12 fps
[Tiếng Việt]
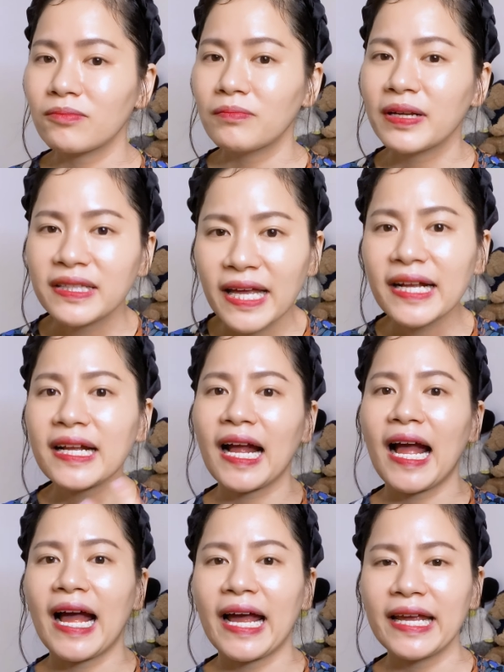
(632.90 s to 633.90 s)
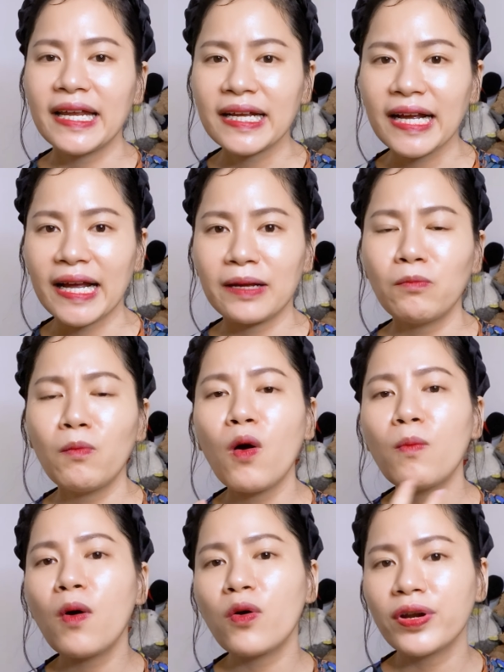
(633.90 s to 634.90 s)
mình thích cái, cái
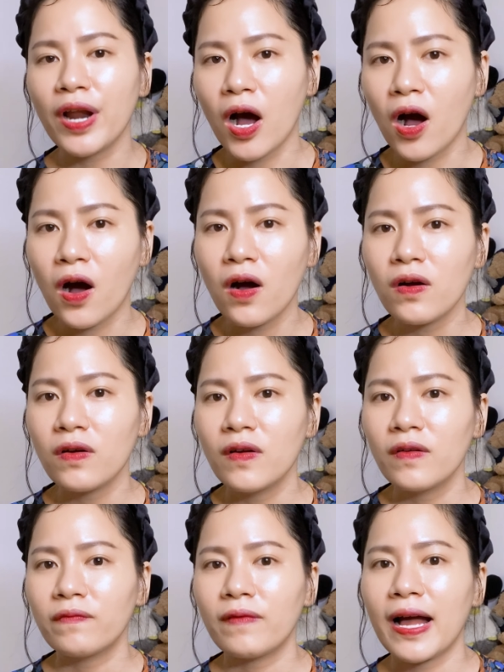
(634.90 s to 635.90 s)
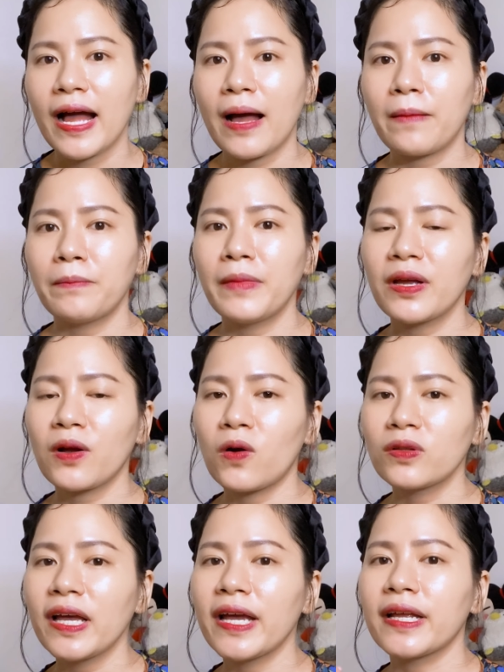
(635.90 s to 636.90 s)
bộ môn đó và mình
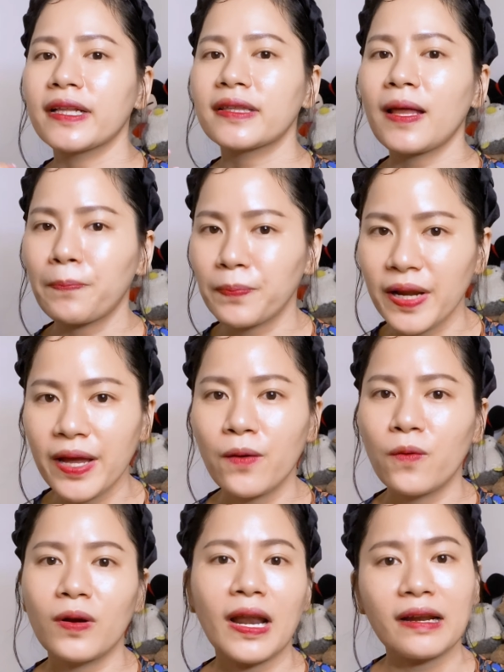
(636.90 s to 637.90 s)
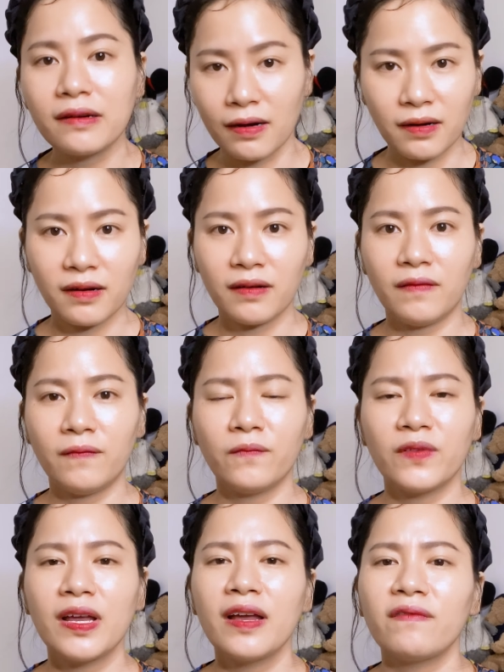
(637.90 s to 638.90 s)
có thể tập đều là được.
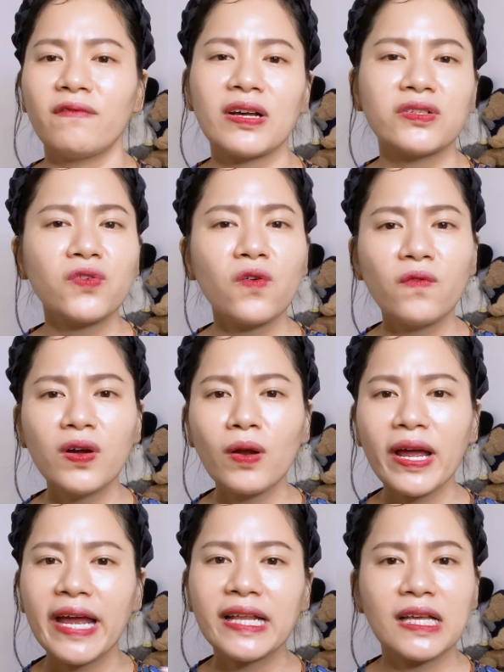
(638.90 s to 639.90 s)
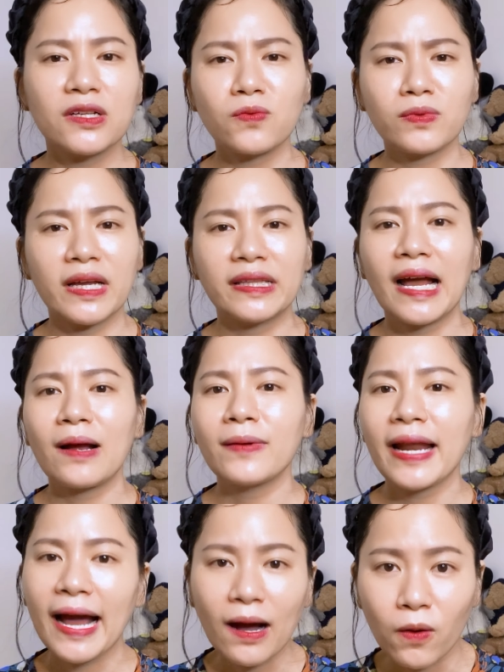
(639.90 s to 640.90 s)
Và dù với loại hình thể dục thể thao
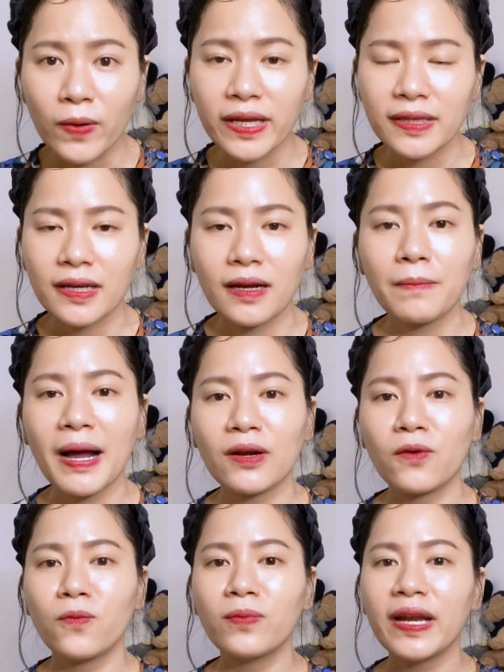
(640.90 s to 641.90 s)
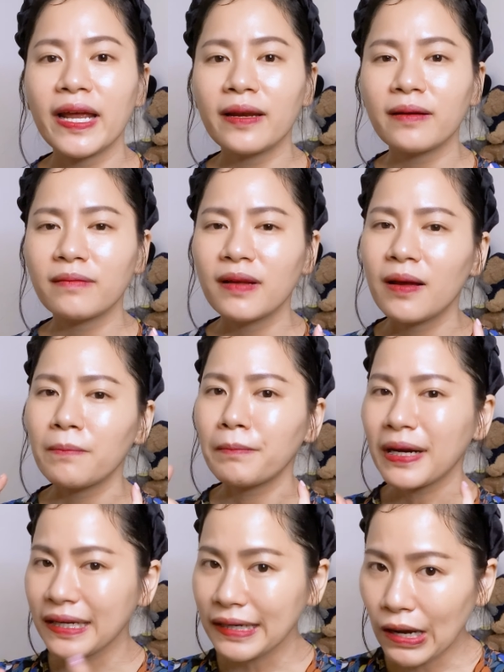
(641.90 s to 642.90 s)
nào ấy, thì các bạn cũng nên
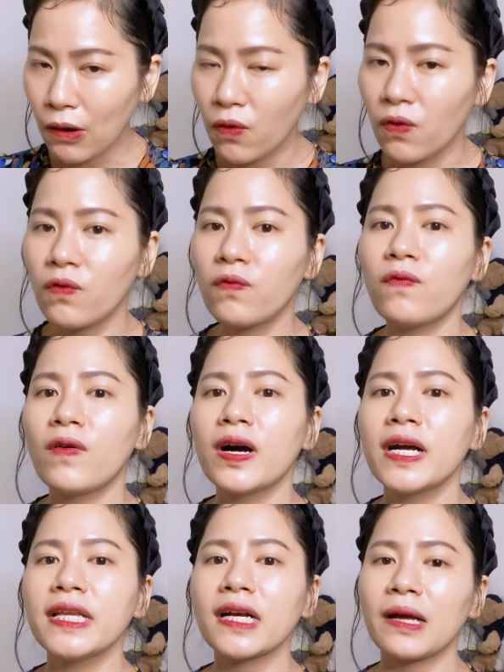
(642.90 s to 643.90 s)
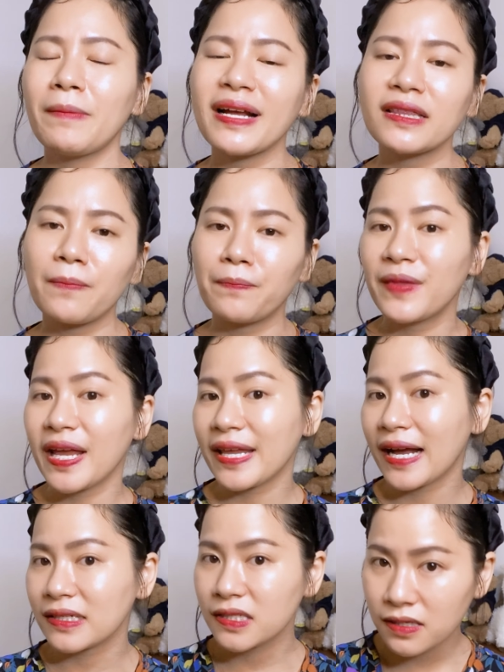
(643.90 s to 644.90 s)
bắt đầu với những cái bài tập nhẹ
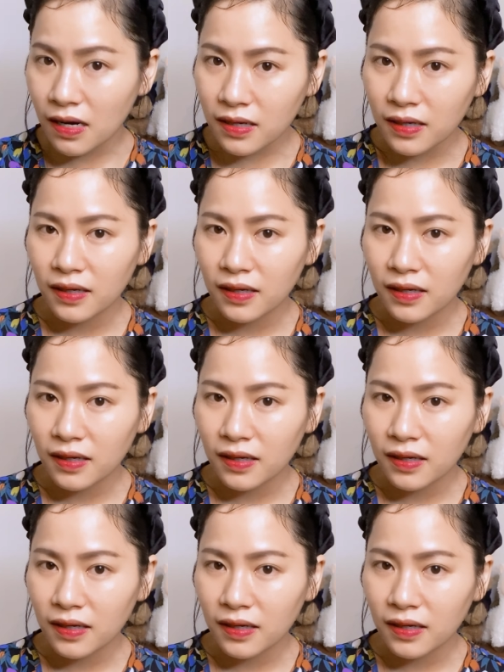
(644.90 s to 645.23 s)
nhàng trước.